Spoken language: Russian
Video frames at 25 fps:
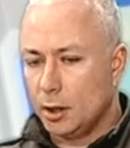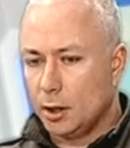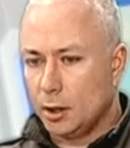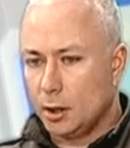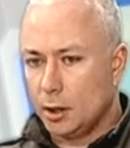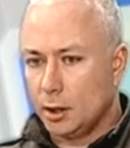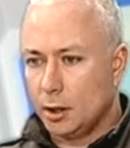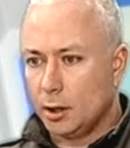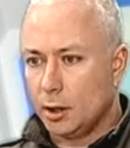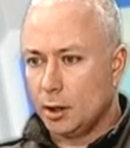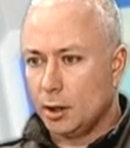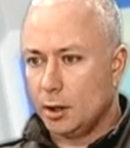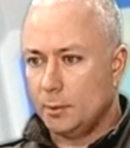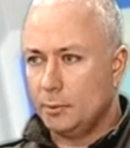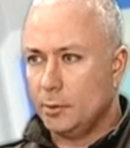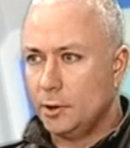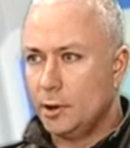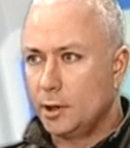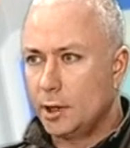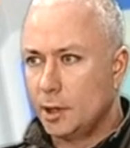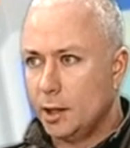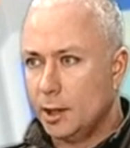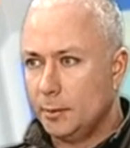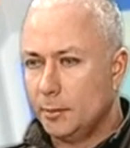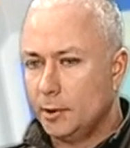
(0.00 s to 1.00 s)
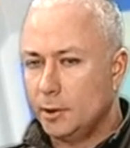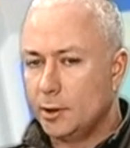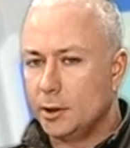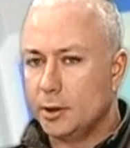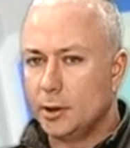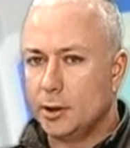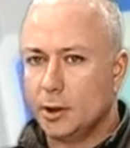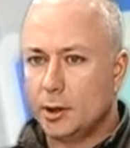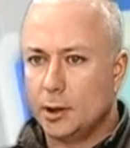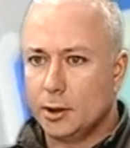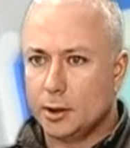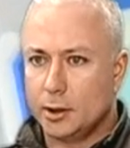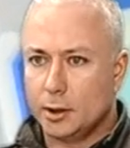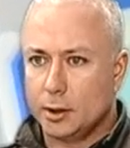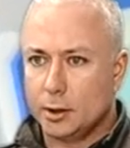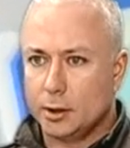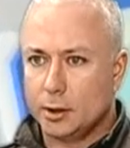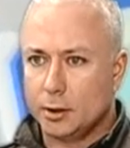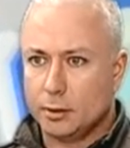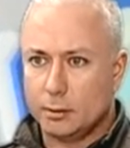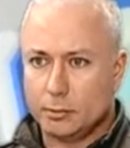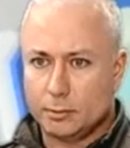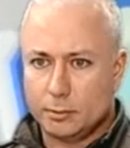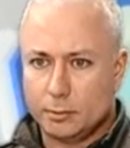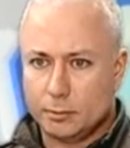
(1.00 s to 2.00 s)
э, медикаменты,
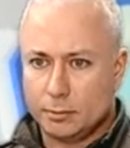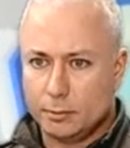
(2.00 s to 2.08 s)
это